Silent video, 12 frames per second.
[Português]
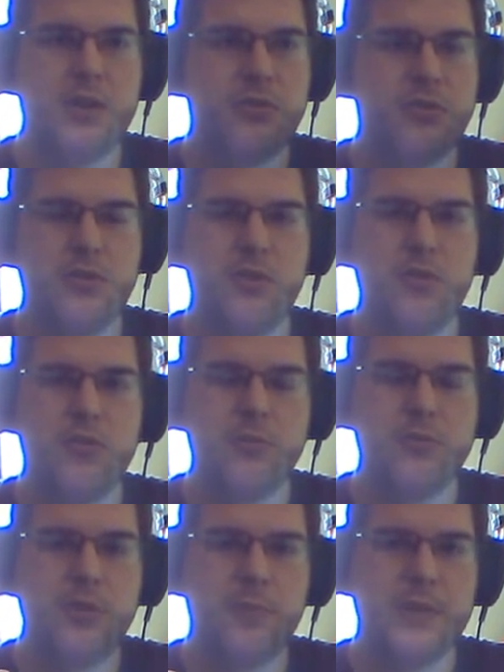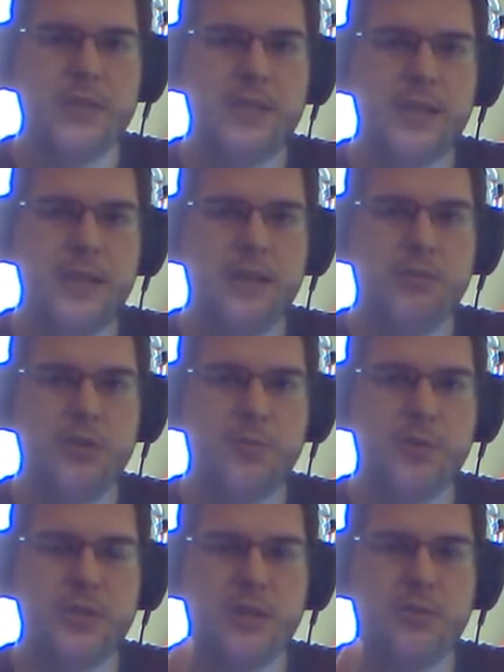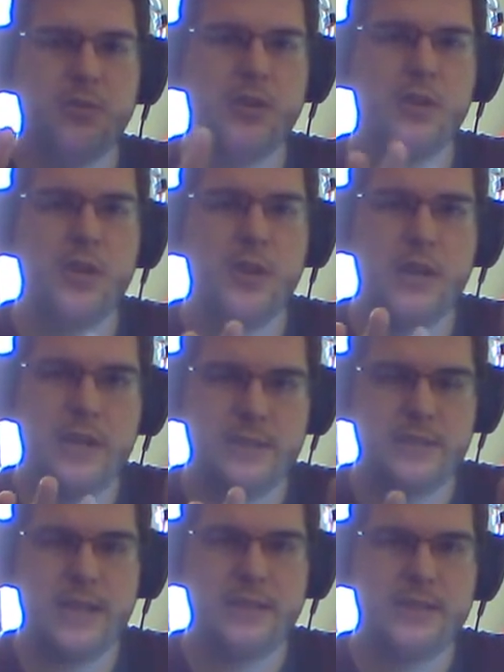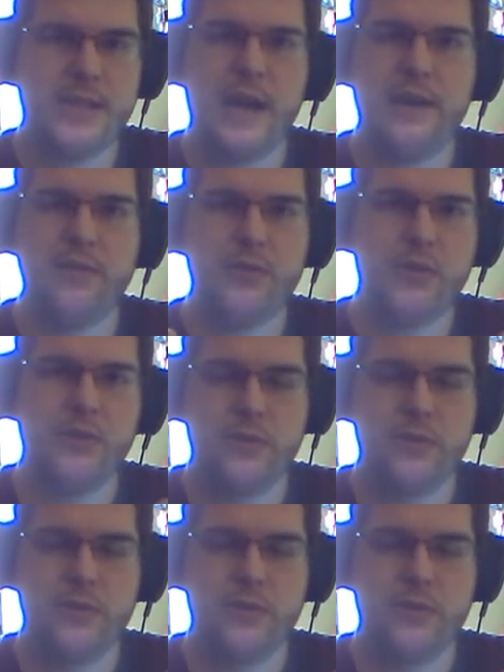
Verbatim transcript: O seu, o seu PC, o seu processador está estável,